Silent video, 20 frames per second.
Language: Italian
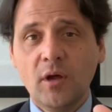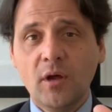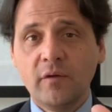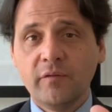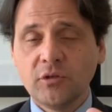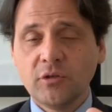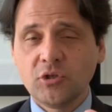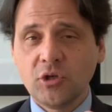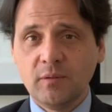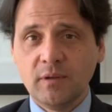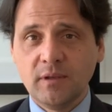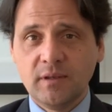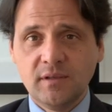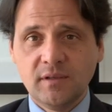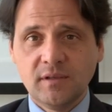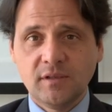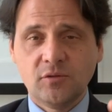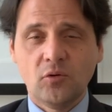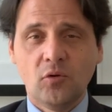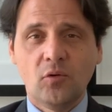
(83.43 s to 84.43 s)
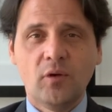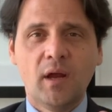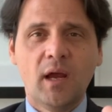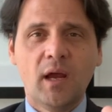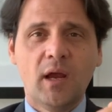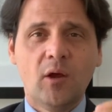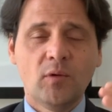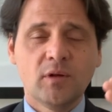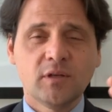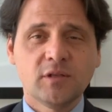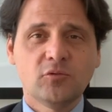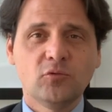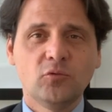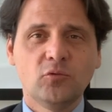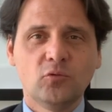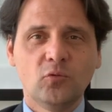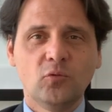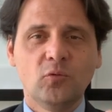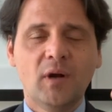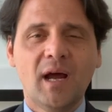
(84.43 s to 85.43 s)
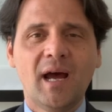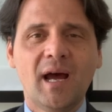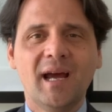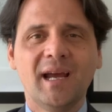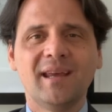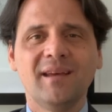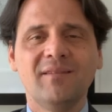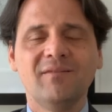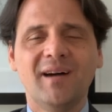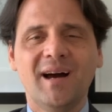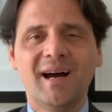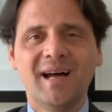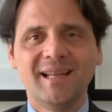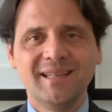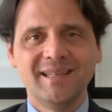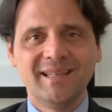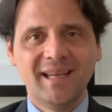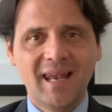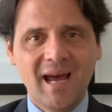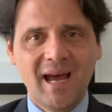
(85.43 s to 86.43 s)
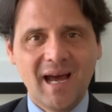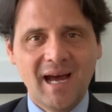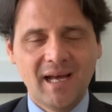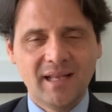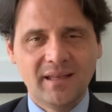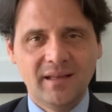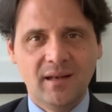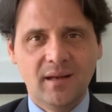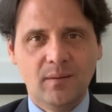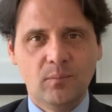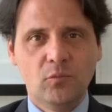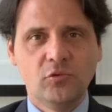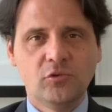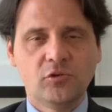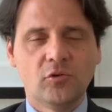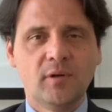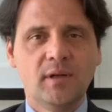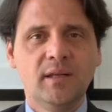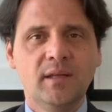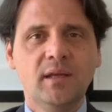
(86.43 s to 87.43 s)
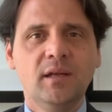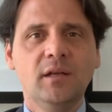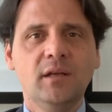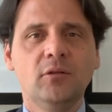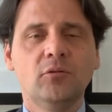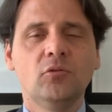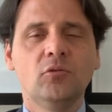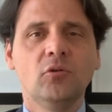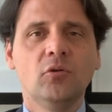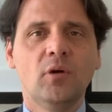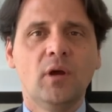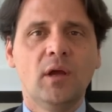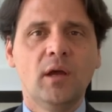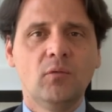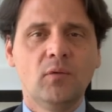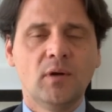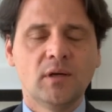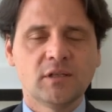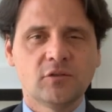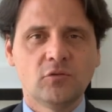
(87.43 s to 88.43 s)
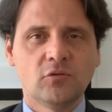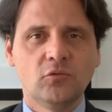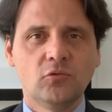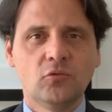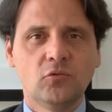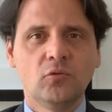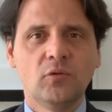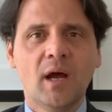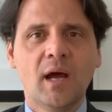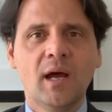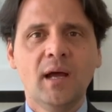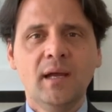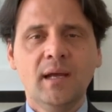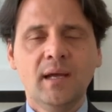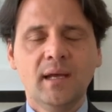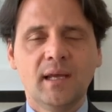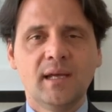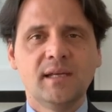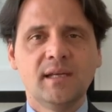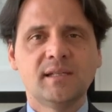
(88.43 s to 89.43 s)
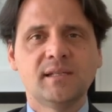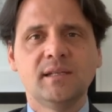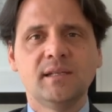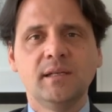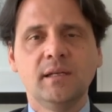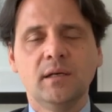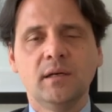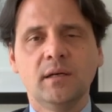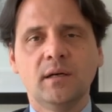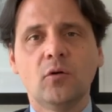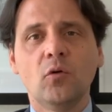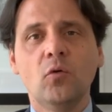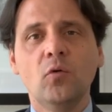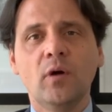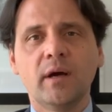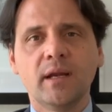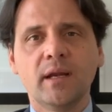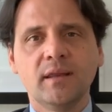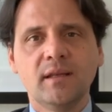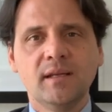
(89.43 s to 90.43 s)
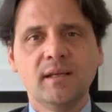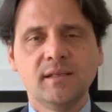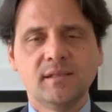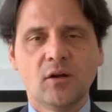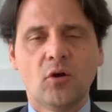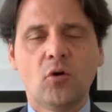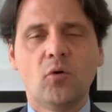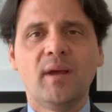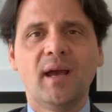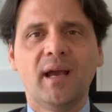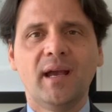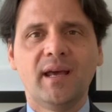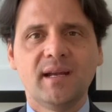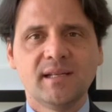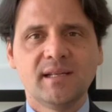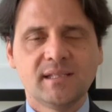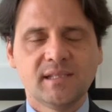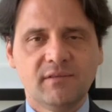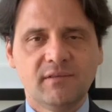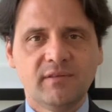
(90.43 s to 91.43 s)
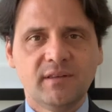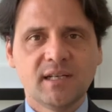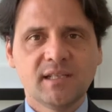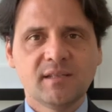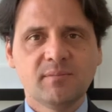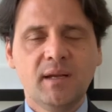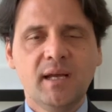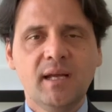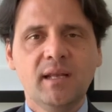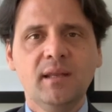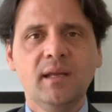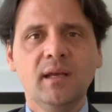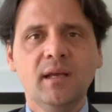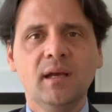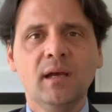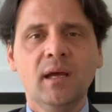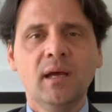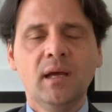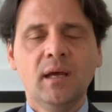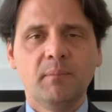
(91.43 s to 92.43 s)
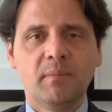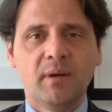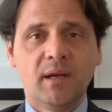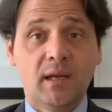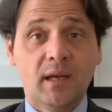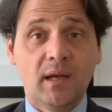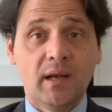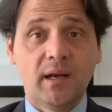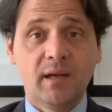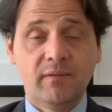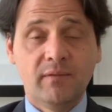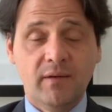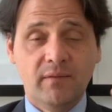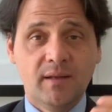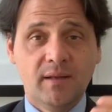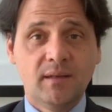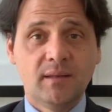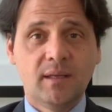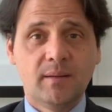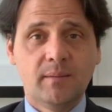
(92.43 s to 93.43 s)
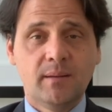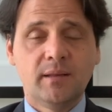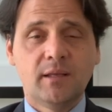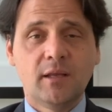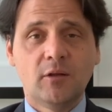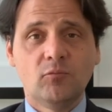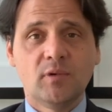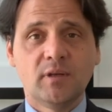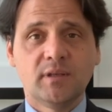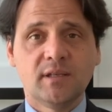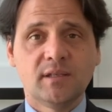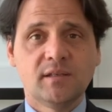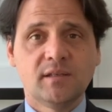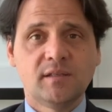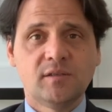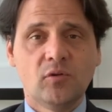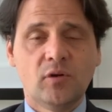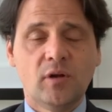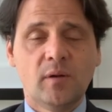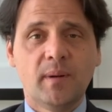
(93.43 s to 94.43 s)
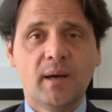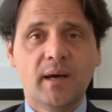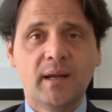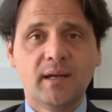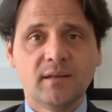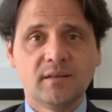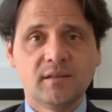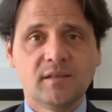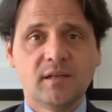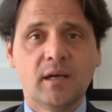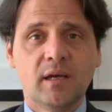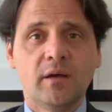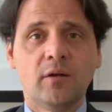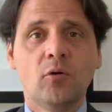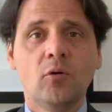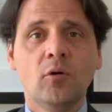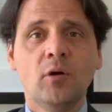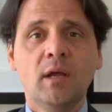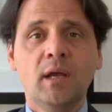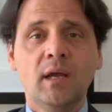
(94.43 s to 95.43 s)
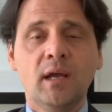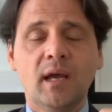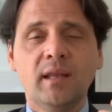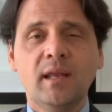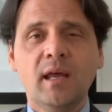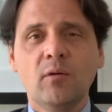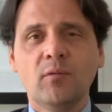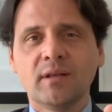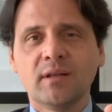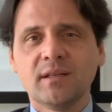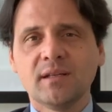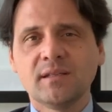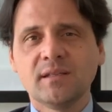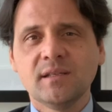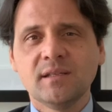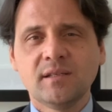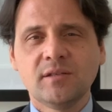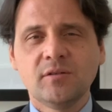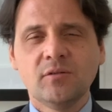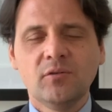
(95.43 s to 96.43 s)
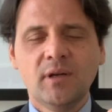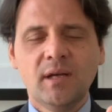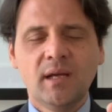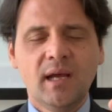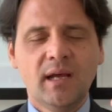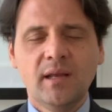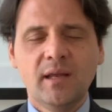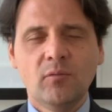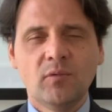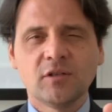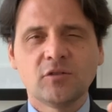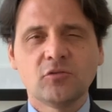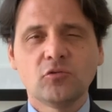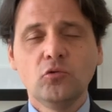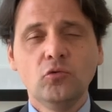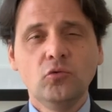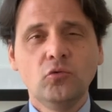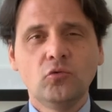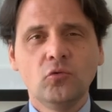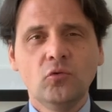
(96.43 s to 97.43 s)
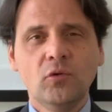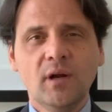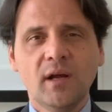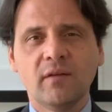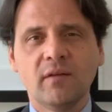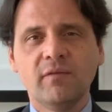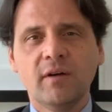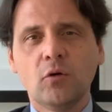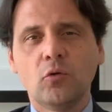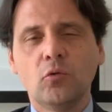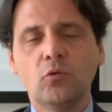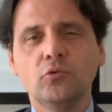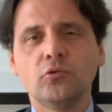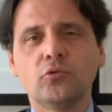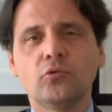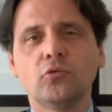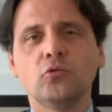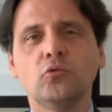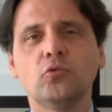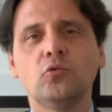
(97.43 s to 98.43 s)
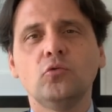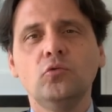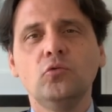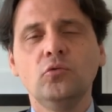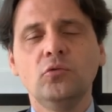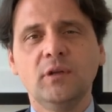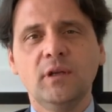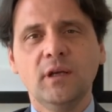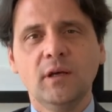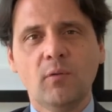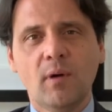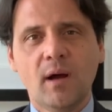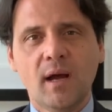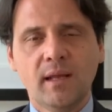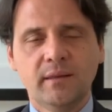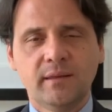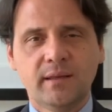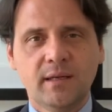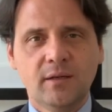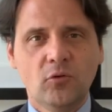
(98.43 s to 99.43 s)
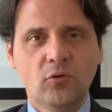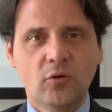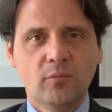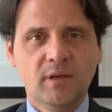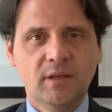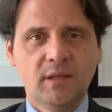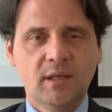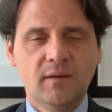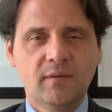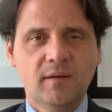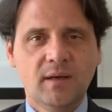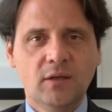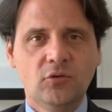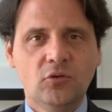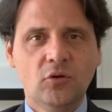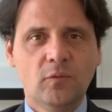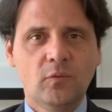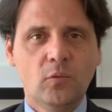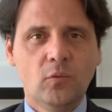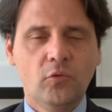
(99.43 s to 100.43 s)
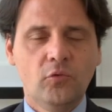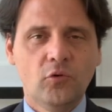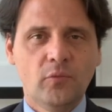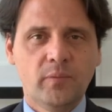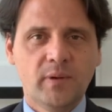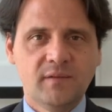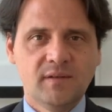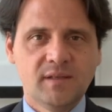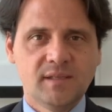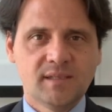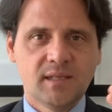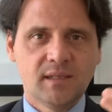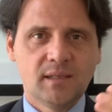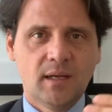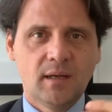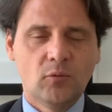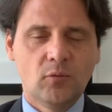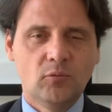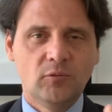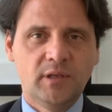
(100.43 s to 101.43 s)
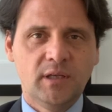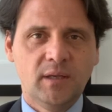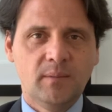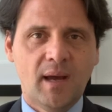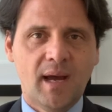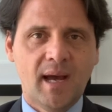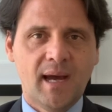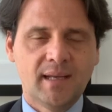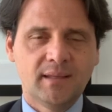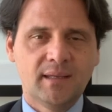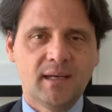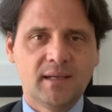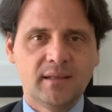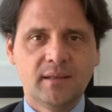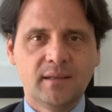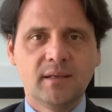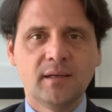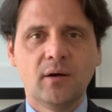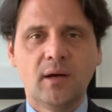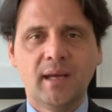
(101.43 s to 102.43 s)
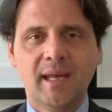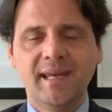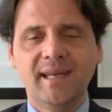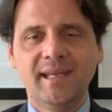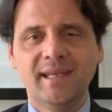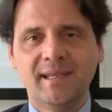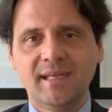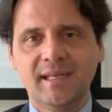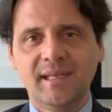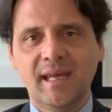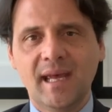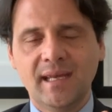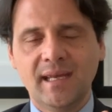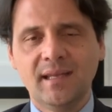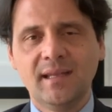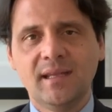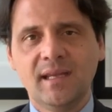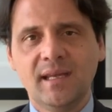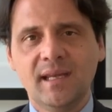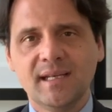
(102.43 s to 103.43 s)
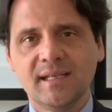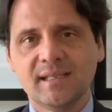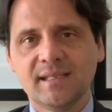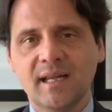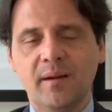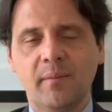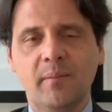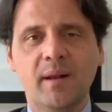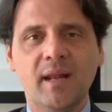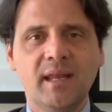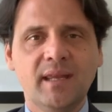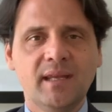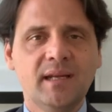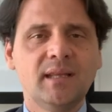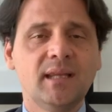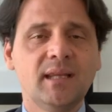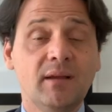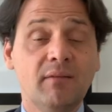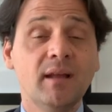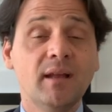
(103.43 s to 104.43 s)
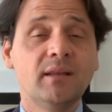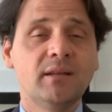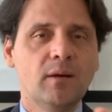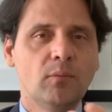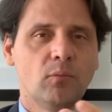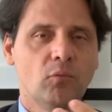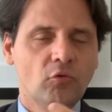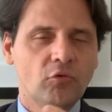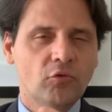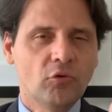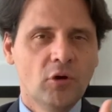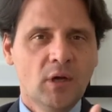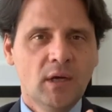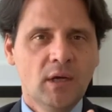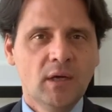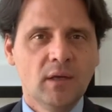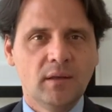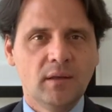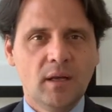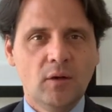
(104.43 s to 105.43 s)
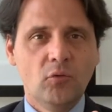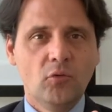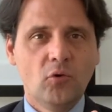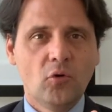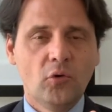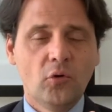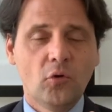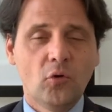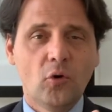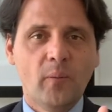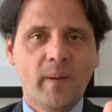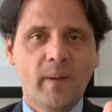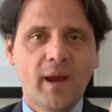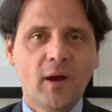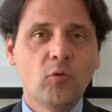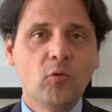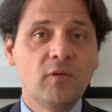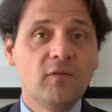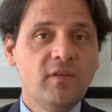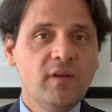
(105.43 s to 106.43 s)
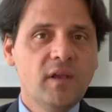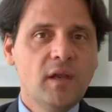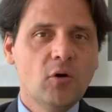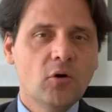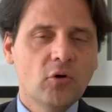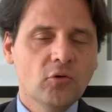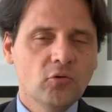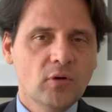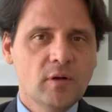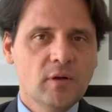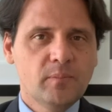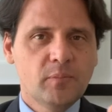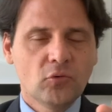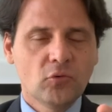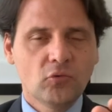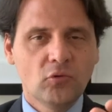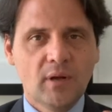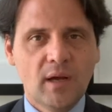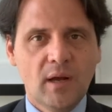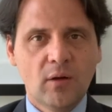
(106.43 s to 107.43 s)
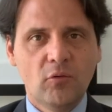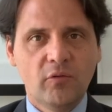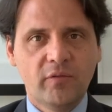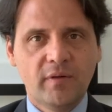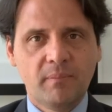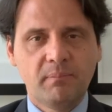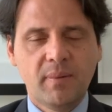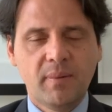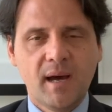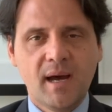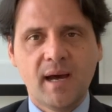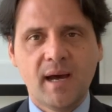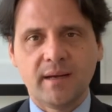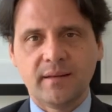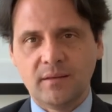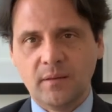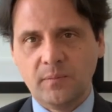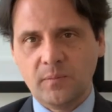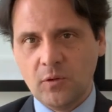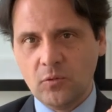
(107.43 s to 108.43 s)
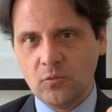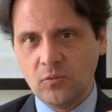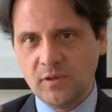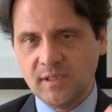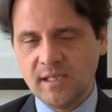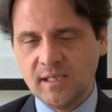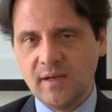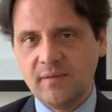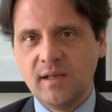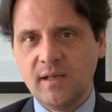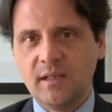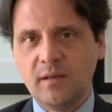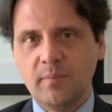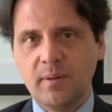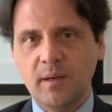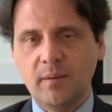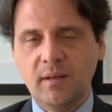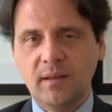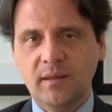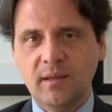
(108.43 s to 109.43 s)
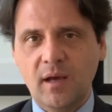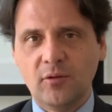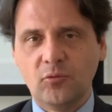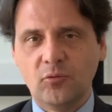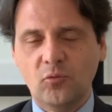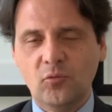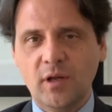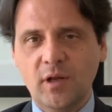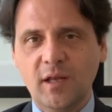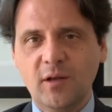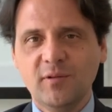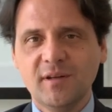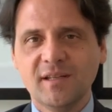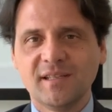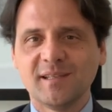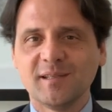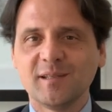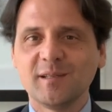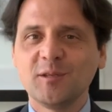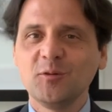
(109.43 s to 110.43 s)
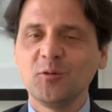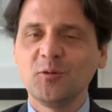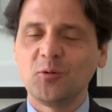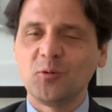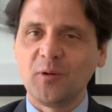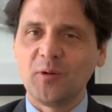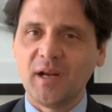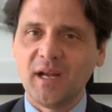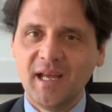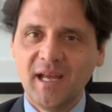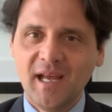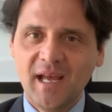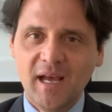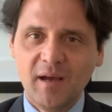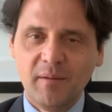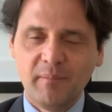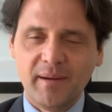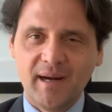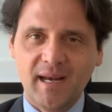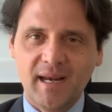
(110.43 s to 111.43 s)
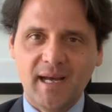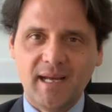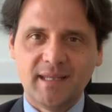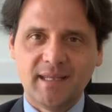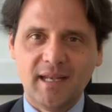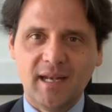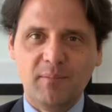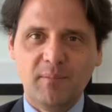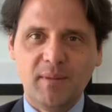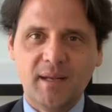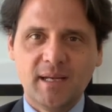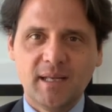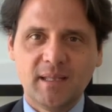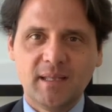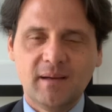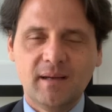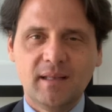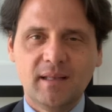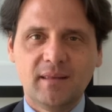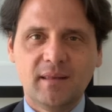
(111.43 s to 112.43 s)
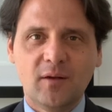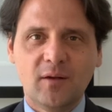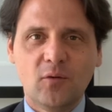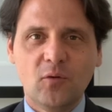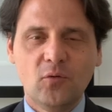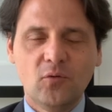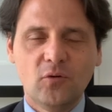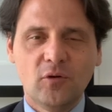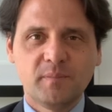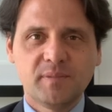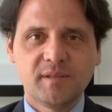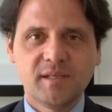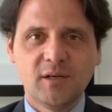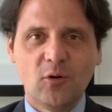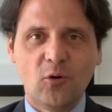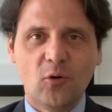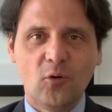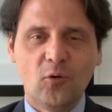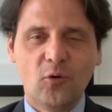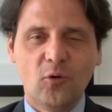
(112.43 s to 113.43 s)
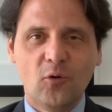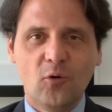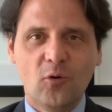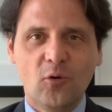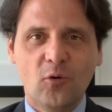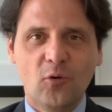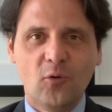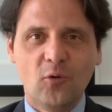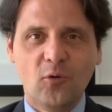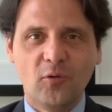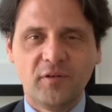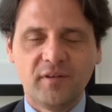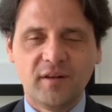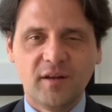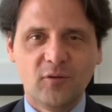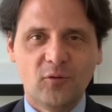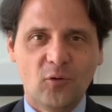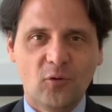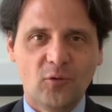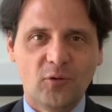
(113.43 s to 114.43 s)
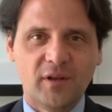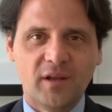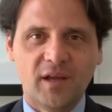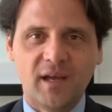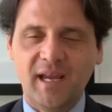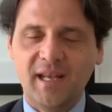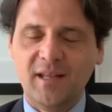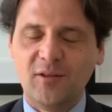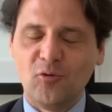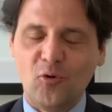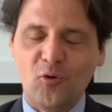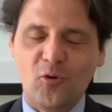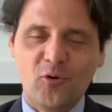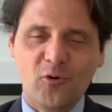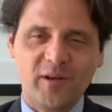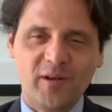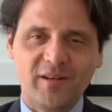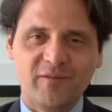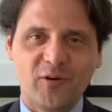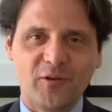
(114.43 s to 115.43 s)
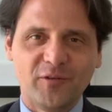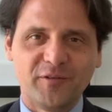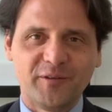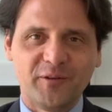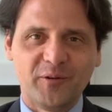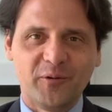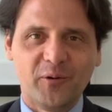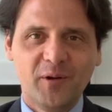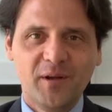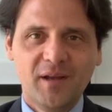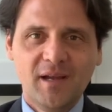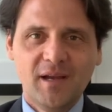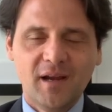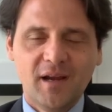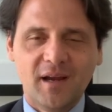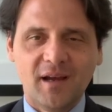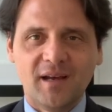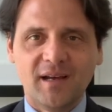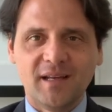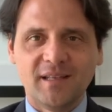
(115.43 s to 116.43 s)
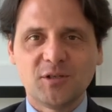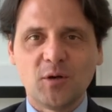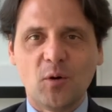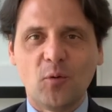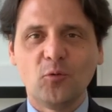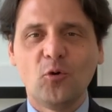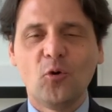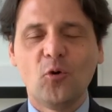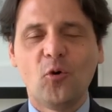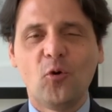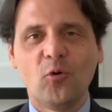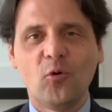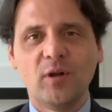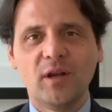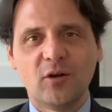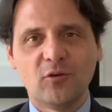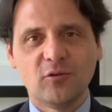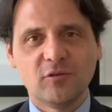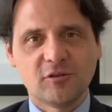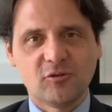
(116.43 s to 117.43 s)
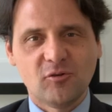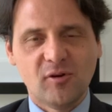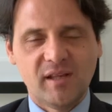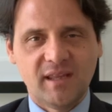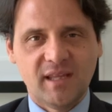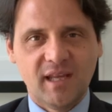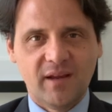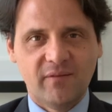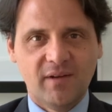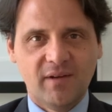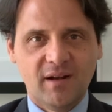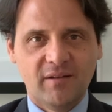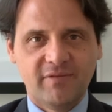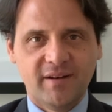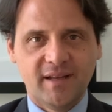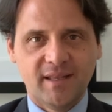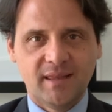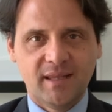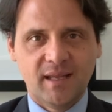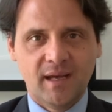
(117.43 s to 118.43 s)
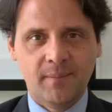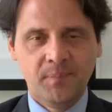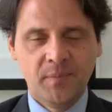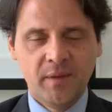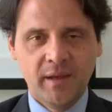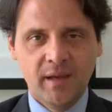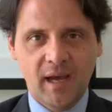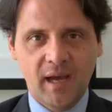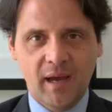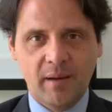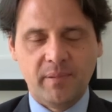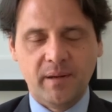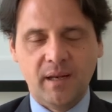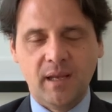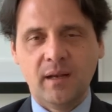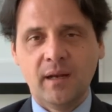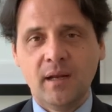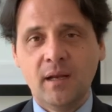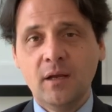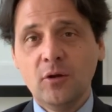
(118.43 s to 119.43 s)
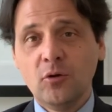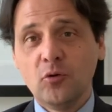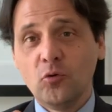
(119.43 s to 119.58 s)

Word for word: Facciamo attenzione, è una struttura che va al di là dell'abuso del diritto, è una struttura che si eh, concretizza come aggressive tax planning perché arriva evidentemente ad una tassazione pari a zero ed è una tassazione ed è una struttura che va contro tutte quante le normative antiabuso previste dalla ultima TAD EIT che sarebbe la direttiva antiabuso dell'Unione Europea, a cui vi ricordo che il Portogallo fa parte, per cui se avete implementato una di queste strutture parlatene immediatamente con uno psicologo tecnico o se non, non con il vostro, eh, diciamo, non con il consulente che ve l'ha fatta aprire.